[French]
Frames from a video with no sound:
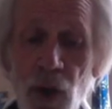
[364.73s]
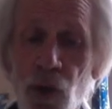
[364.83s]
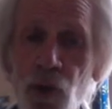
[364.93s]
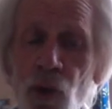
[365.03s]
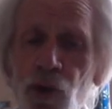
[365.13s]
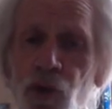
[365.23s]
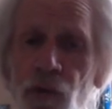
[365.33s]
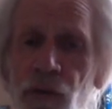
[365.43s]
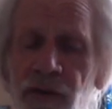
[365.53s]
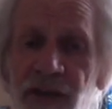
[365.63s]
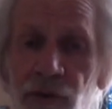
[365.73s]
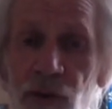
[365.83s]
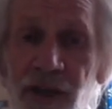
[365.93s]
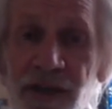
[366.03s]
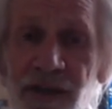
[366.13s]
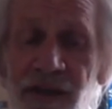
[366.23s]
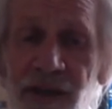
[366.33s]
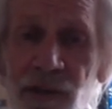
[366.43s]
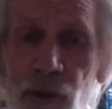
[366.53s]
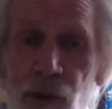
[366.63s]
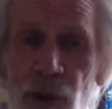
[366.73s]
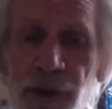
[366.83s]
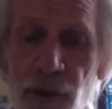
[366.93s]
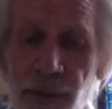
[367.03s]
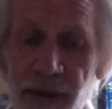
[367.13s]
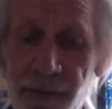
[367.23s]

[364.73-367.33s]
Nous retrouvons cette trinité dans tous les domaines.